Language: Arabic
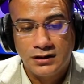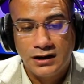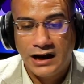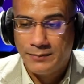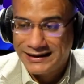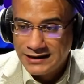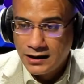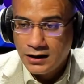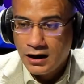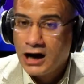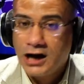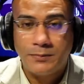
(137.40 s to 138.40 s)
هيبقى ده
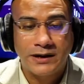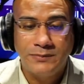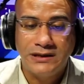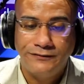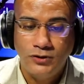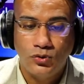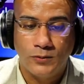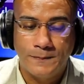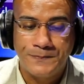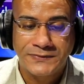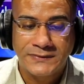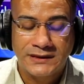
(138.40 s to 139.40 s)
اكبر مينا فيهم
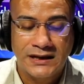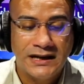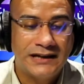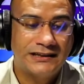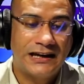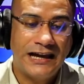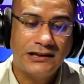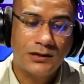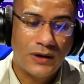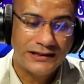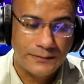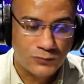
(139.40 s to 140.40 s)
تلاقيك
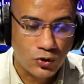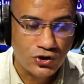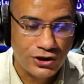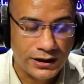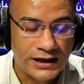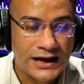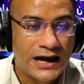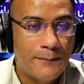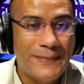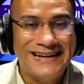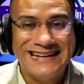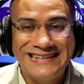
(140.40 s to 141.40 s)
دلوقتي بتنشئ
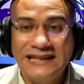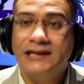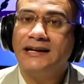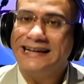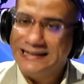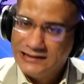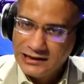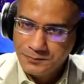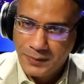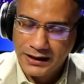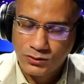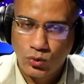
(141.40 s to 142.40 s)
مينا تاني
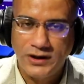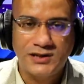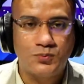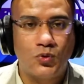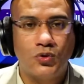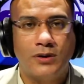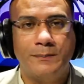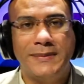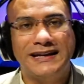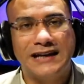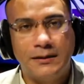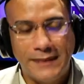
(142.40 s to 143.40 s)
جديد برضو اسمه
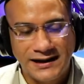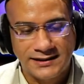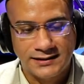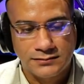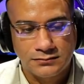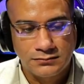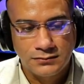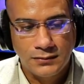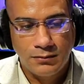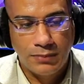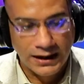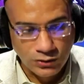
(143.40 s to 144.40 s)
مينا الماكس
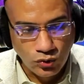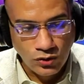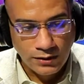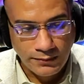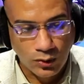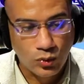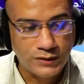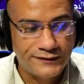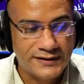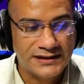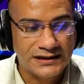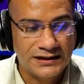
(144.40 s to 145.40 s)
برضو موجود
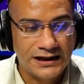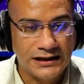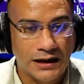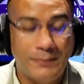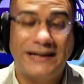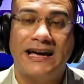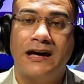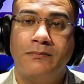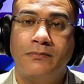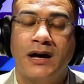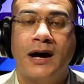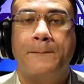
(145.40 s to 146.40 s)
في اسكندريه
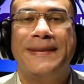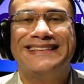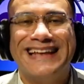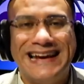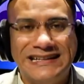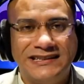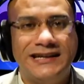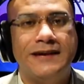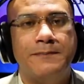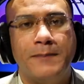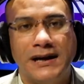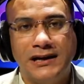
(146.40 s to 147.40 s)
بكام ب 30
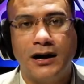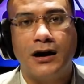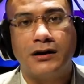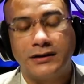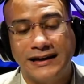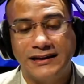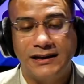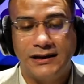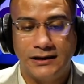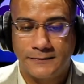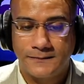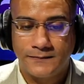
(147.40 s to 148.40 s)
مليار
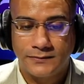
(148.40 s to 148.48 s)
جنيه